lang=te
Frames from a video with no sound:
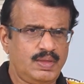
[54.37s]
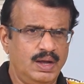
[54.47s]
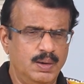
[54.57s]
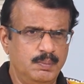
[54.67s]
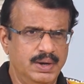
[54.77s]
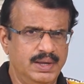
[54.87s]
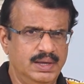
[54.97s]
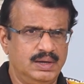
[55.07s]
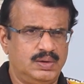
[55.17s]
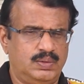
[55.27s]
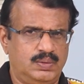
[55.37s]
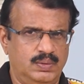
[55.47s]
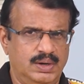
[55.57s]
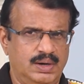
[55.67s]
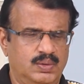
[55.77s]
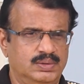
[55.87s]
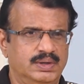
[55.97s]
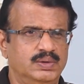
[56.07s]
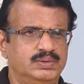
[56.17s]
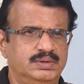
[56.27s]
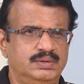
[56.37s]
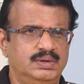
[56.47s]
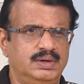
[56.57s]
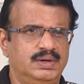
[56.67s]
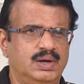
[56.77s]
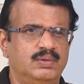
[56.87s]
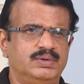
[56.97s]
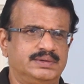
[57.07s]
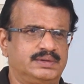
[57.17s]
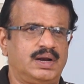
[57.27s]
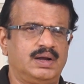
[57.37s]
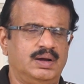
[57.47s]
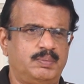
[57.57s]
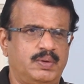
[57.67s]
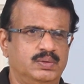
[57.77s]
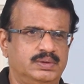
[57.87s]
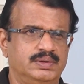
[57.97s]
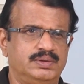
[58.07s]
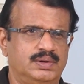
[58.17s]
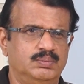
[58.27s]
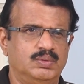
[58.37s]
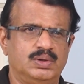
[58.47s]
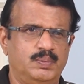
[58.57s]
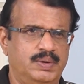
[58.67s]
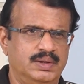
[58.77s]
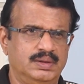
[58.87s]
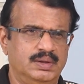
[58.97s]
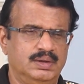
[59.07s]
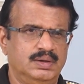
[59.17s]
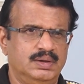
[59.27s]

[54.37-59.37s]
ఆ అమ్మాయి కొన్ని రోజుల నుంచి ఇంట్లో విచిత్రంగా ప్రవర్తించడం మొదలుపెట్టింది